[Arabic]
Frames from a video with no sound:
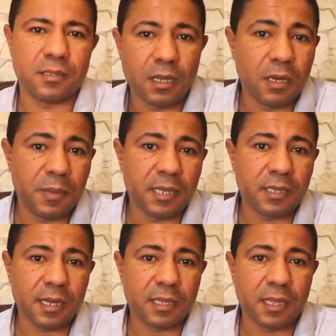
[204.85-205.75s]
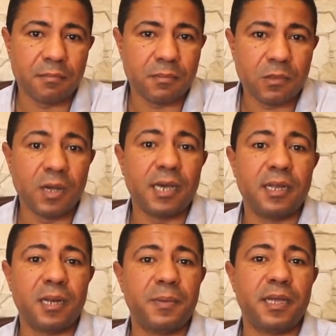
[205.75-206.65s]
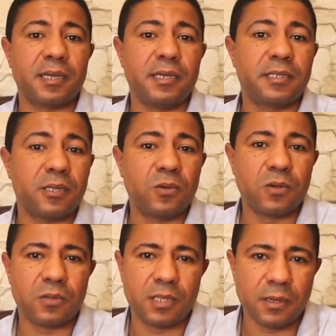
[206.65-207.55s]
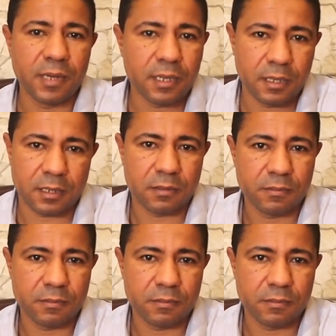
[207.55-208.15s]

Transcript: البادي أظلم وعلى الباغي تدور الدوائر